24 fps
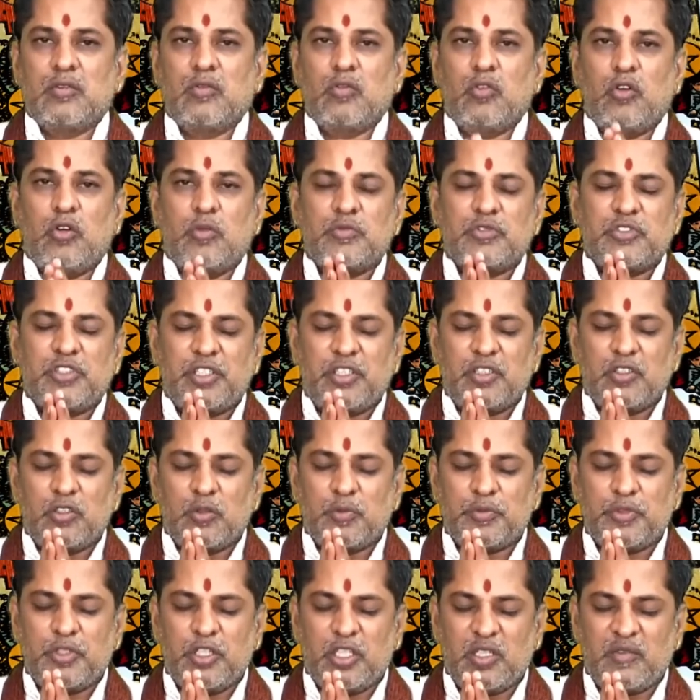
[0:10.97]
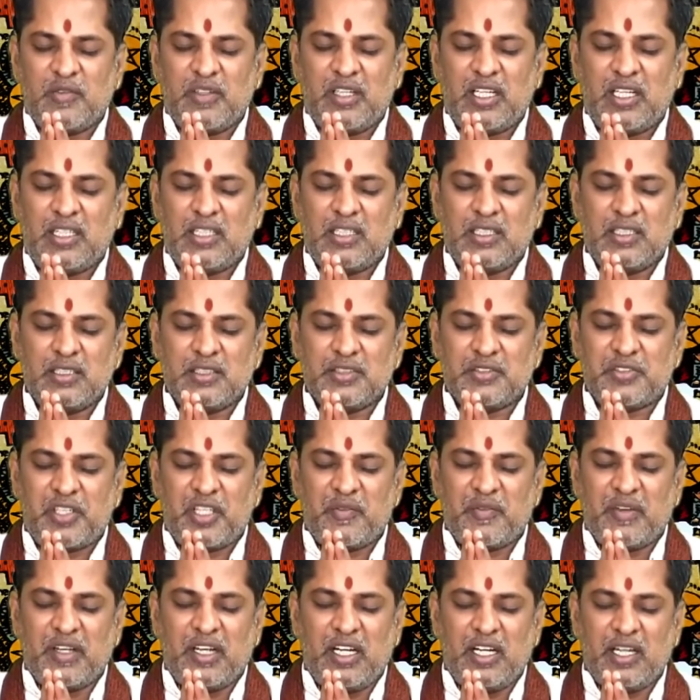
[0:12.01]
ఓం శ్రీ గురుభ్యో నమ శ్రీ
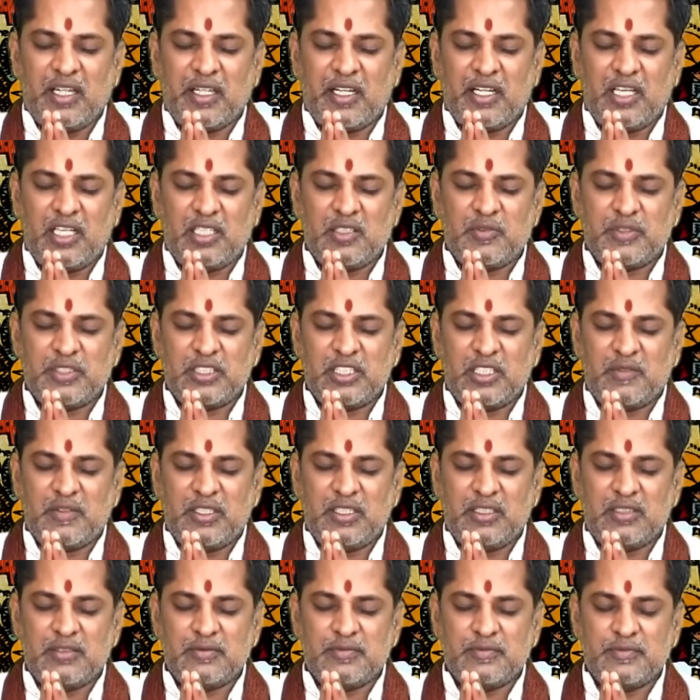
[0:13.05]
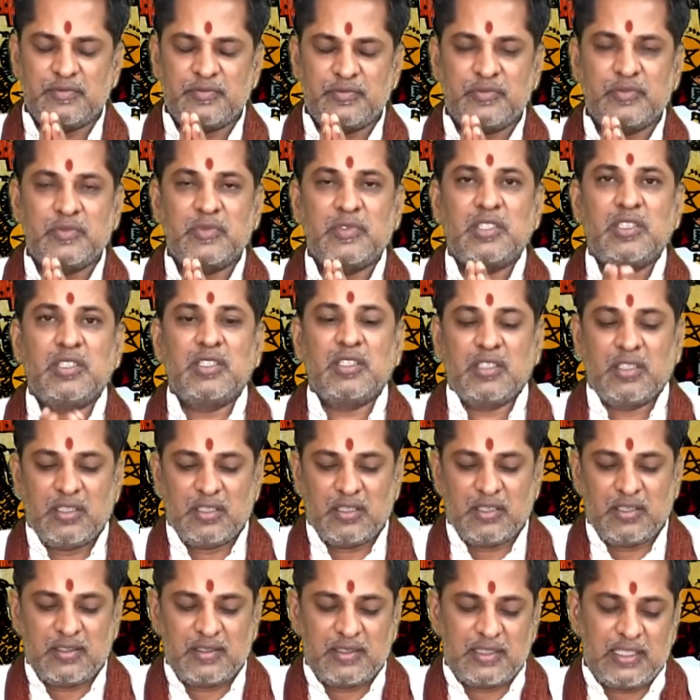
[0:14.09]
మహాగణాధిపతి నమ
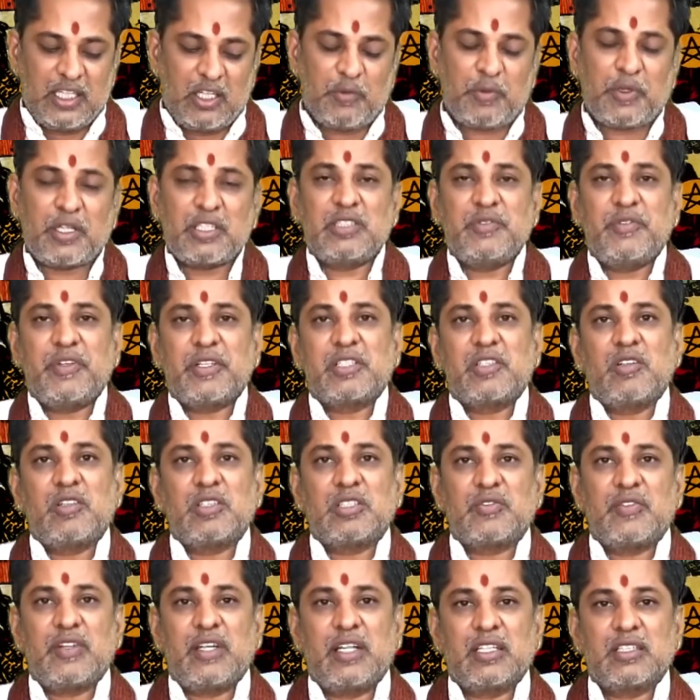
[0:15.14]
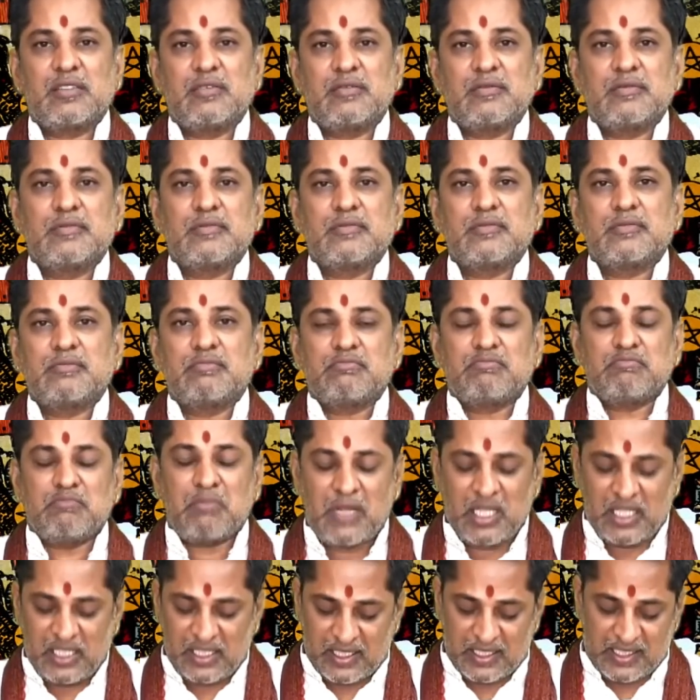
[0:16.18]
దేవప్రసమేశ్వర స్వాగతం
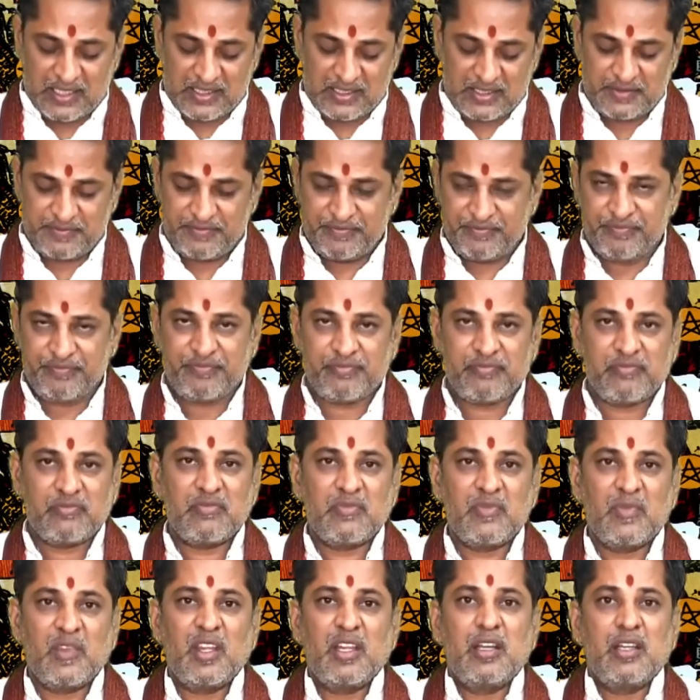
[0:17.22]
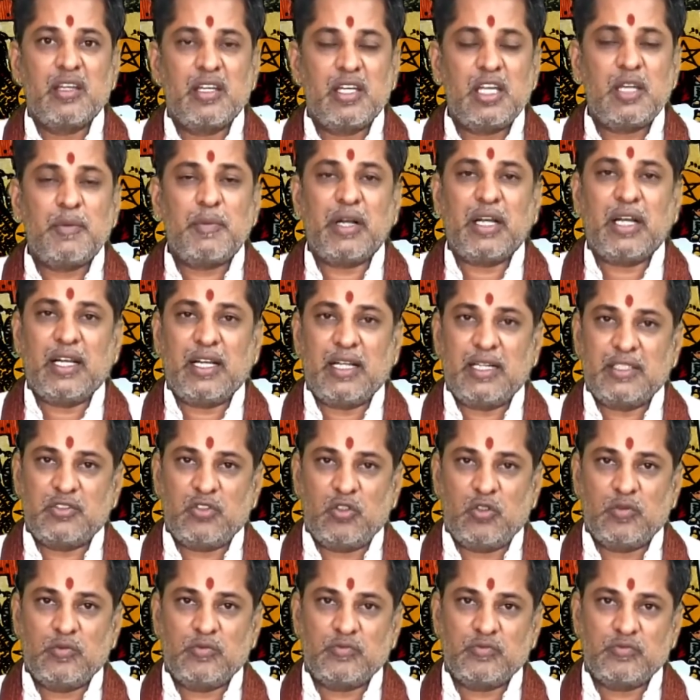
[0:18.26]
మకర రాశి ఈ మకర
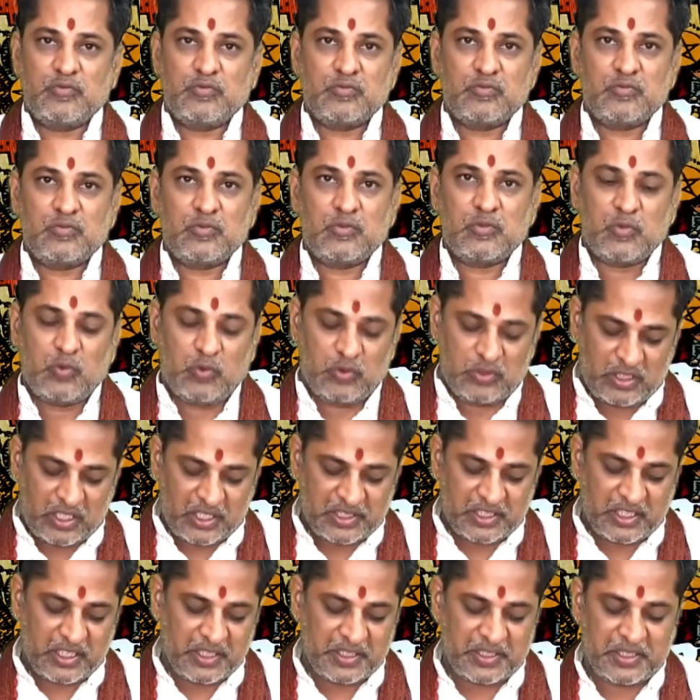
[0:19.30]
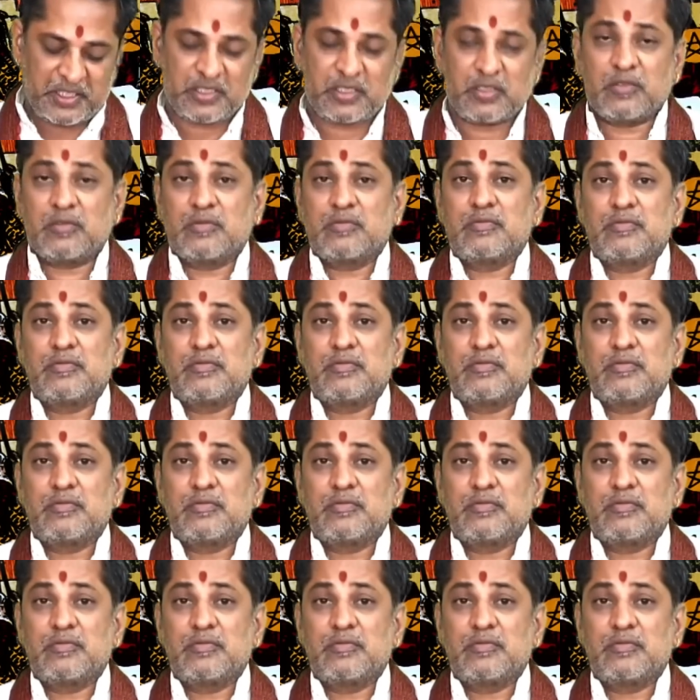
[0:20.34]
రాశిలో ఉత్తరాషణ నక్షత్రం